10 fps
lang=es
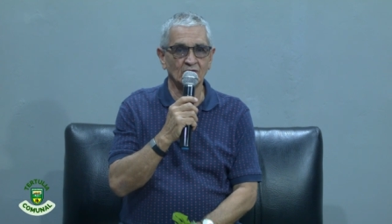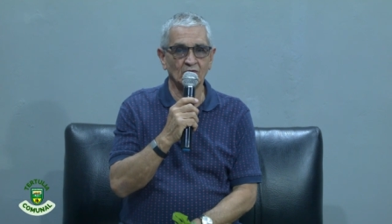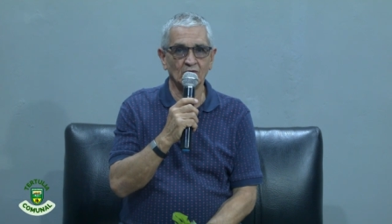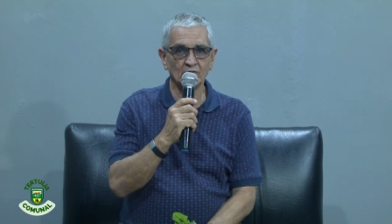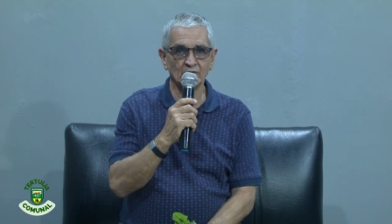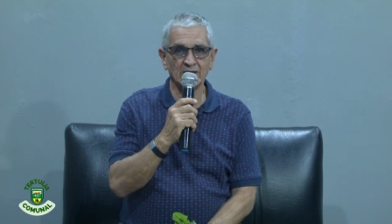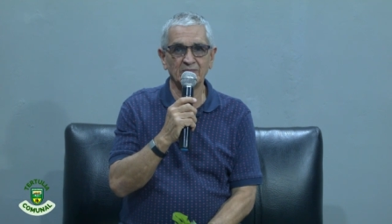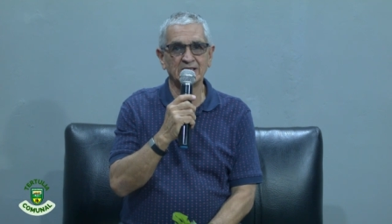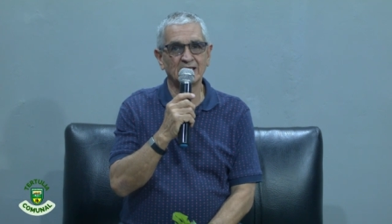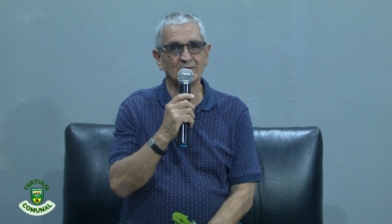con una
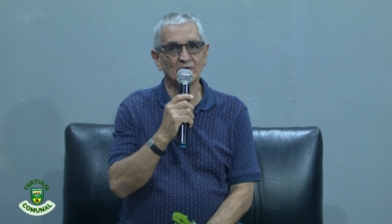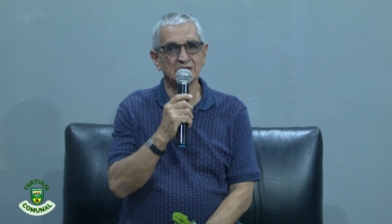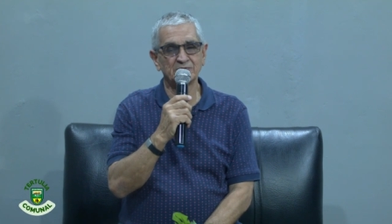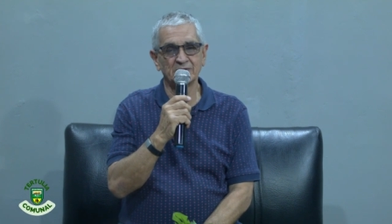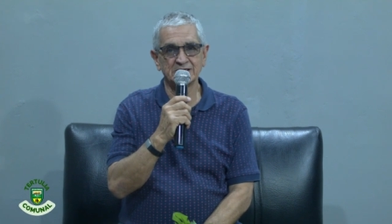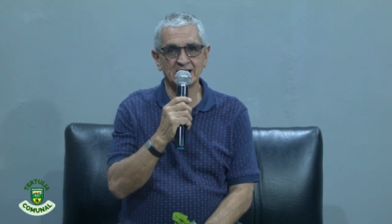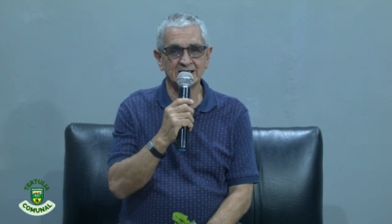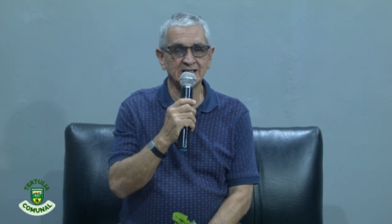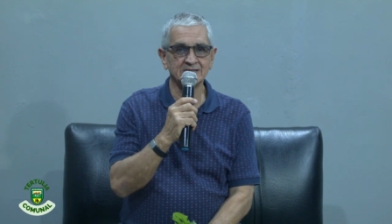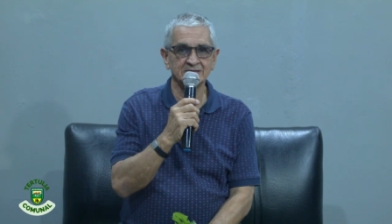invitada muy
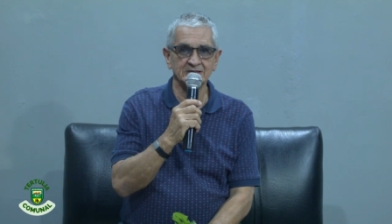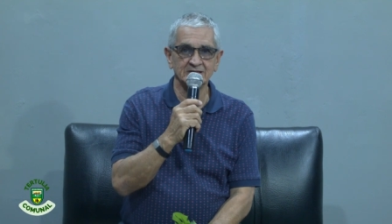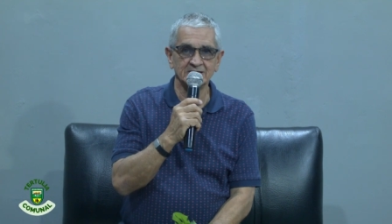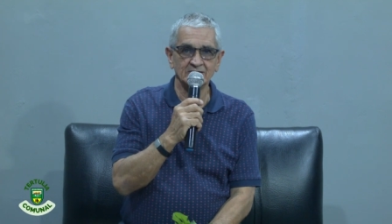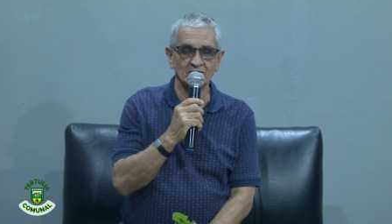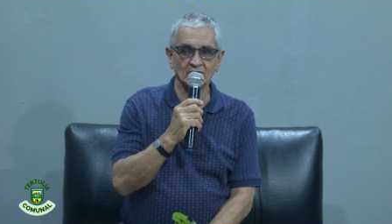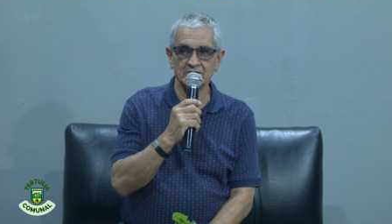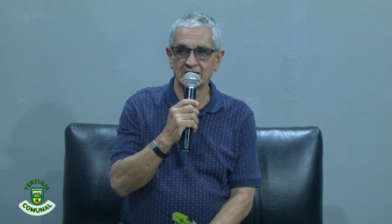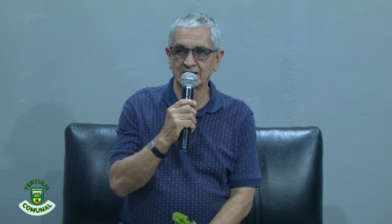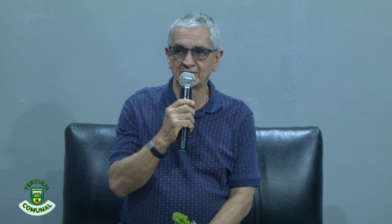especial. Hoy
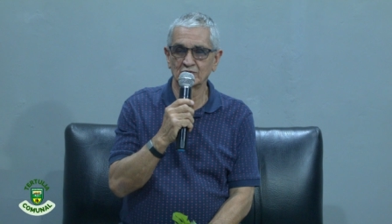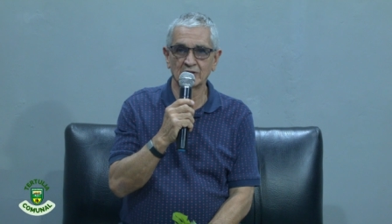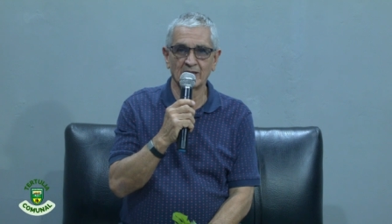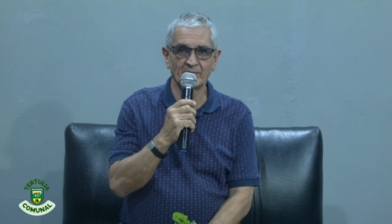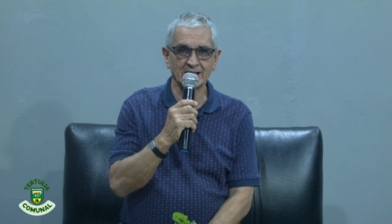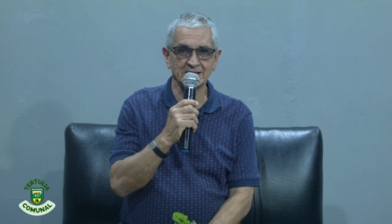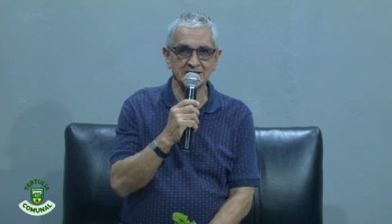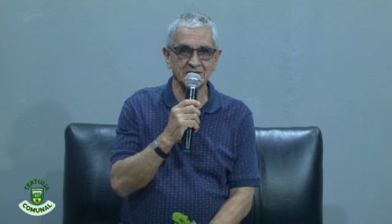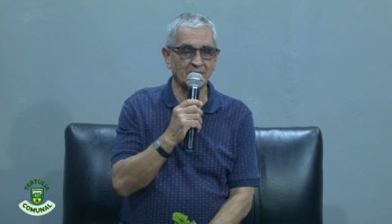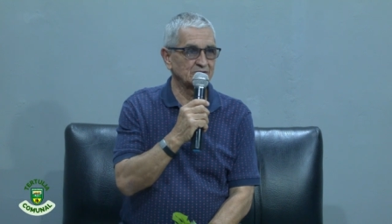traemos la
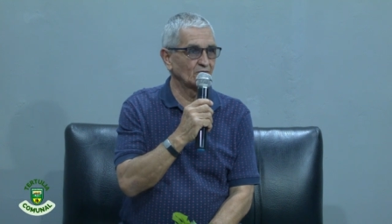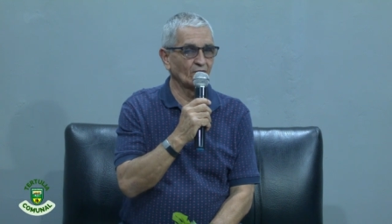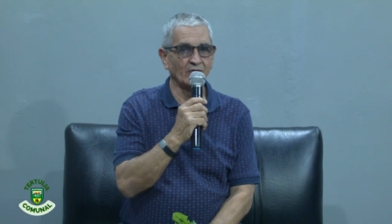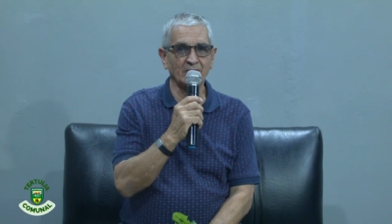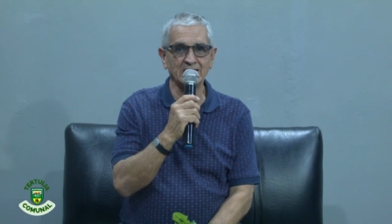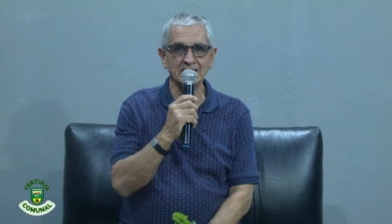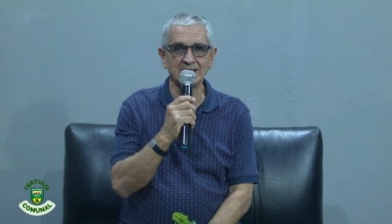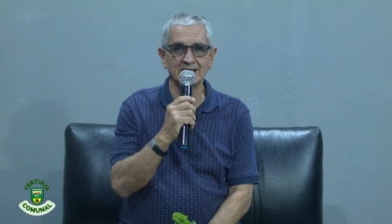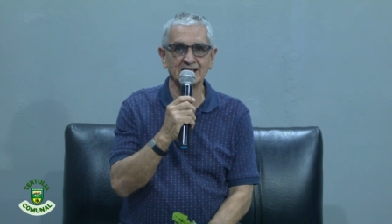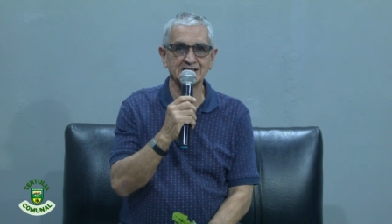participación
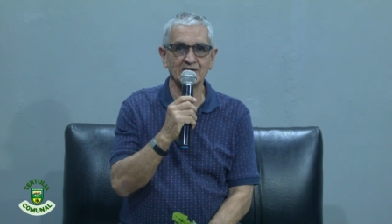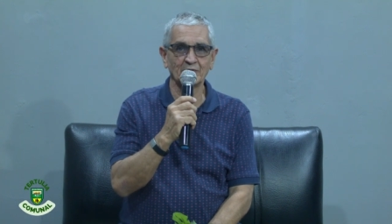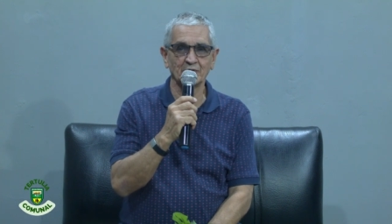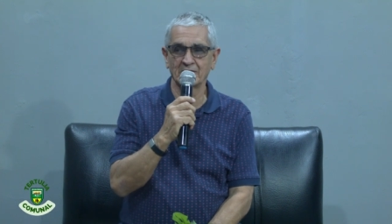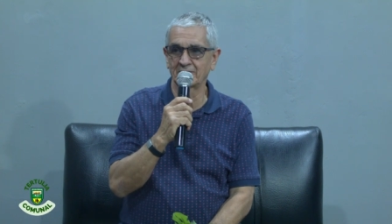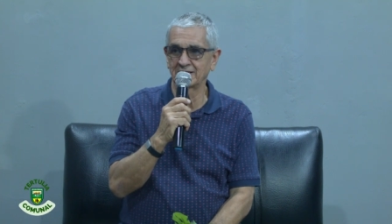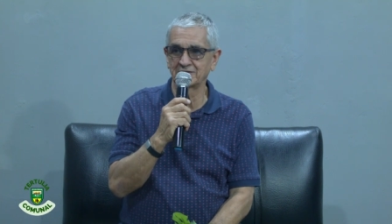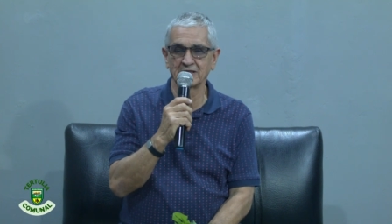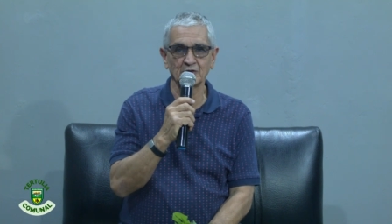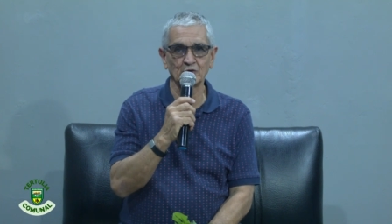femenina en este programa de
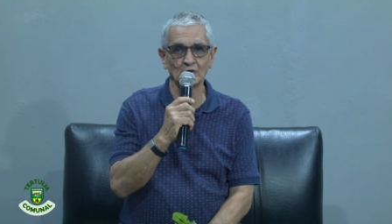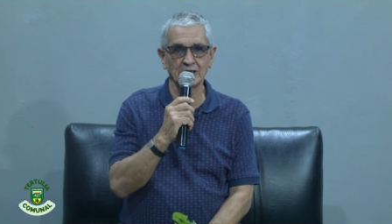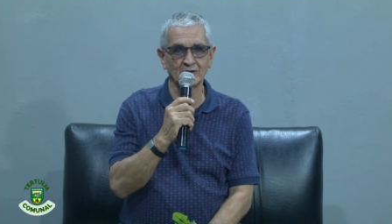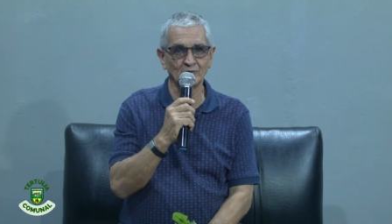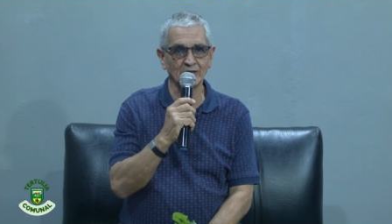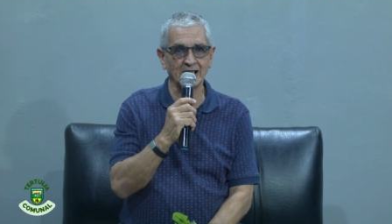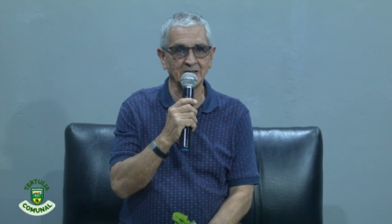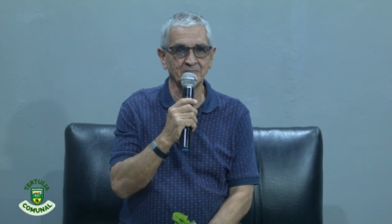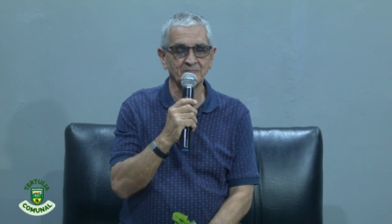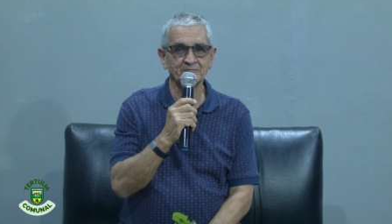Tertulia
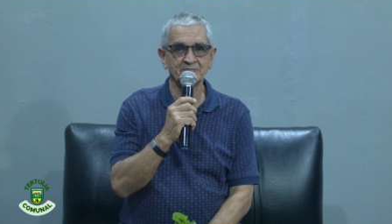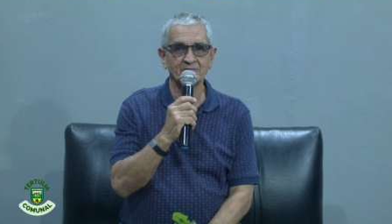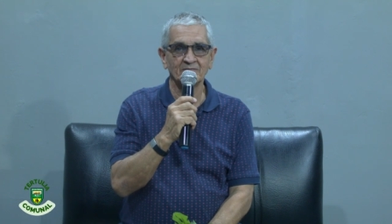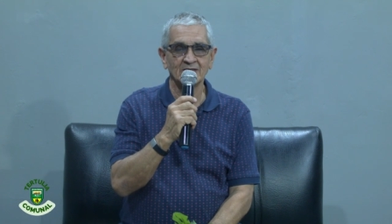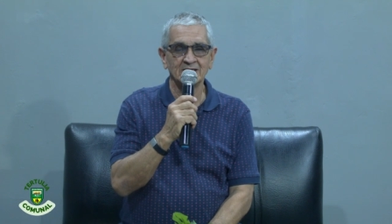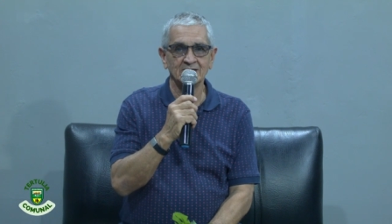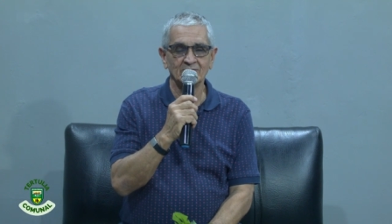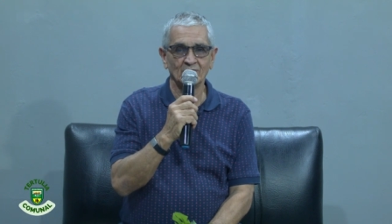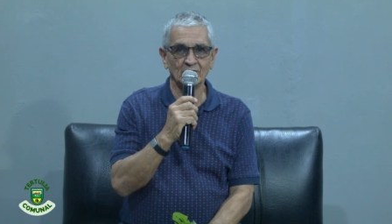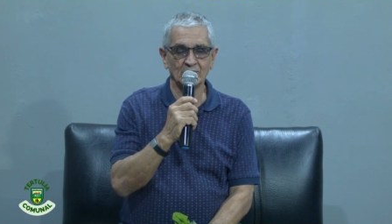Comunal.
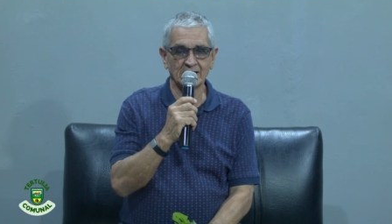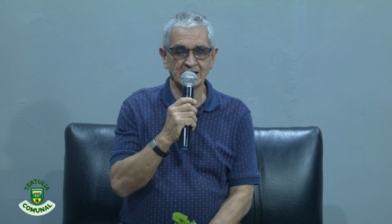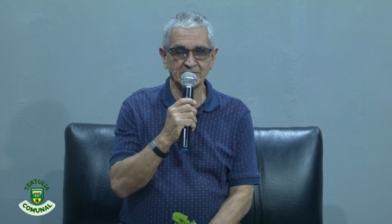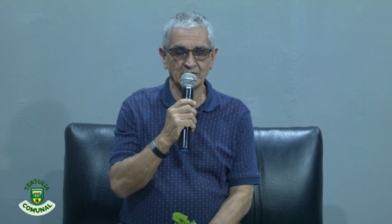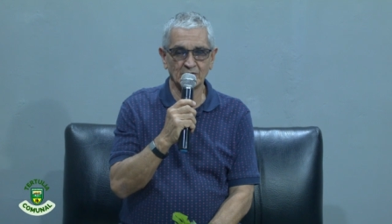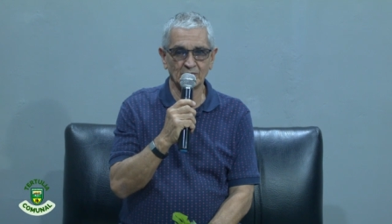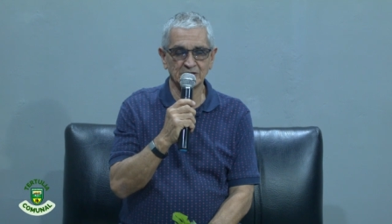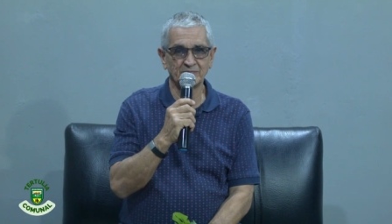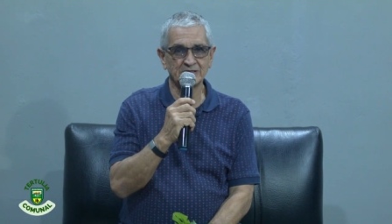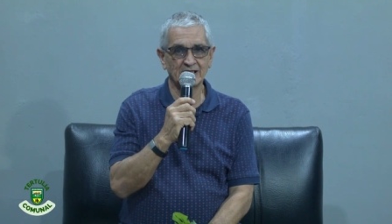Bueno, un agradecimiento muy
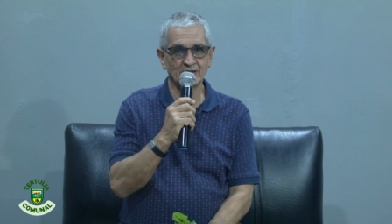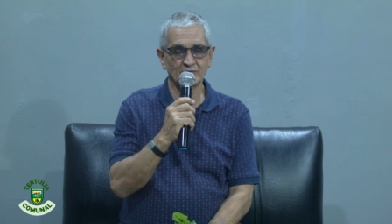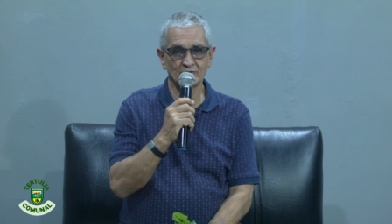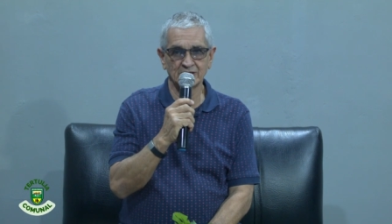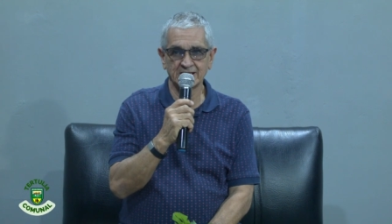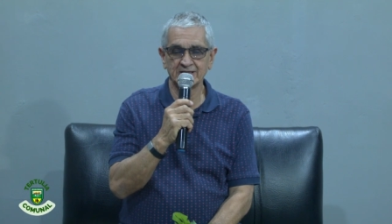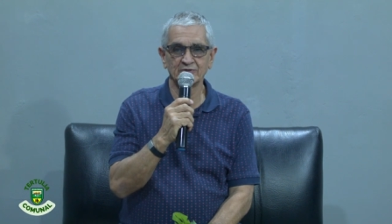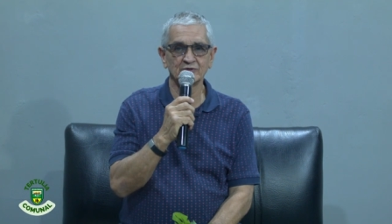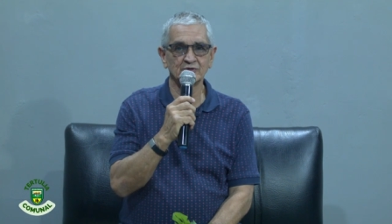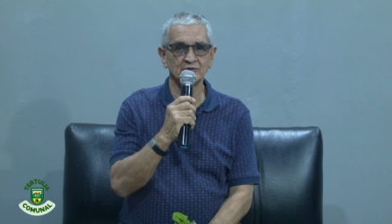especial a todos
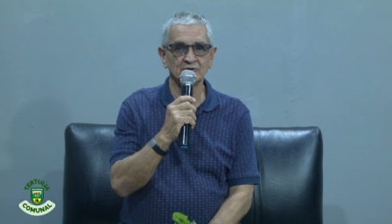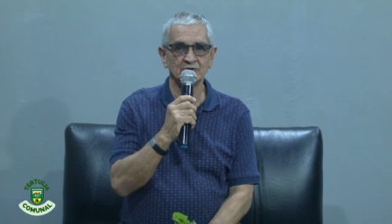aquellos